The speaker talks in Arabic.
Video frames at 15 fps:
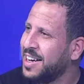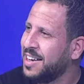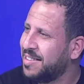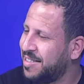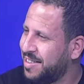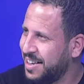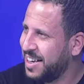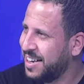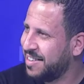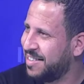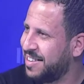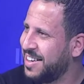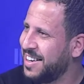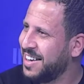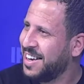
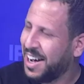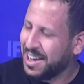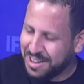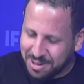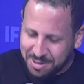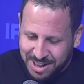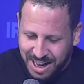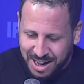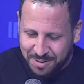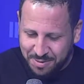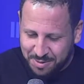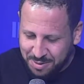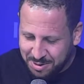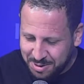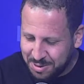السياسي انتوا
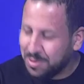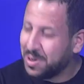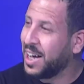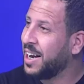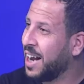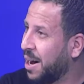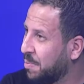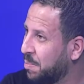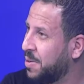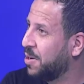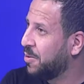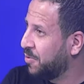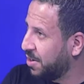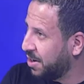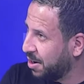تعرفوا وكان حب
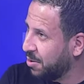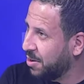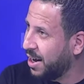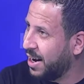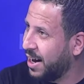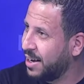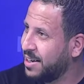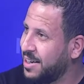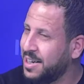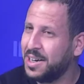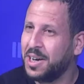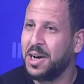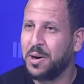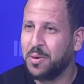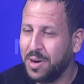نوفل قال عليه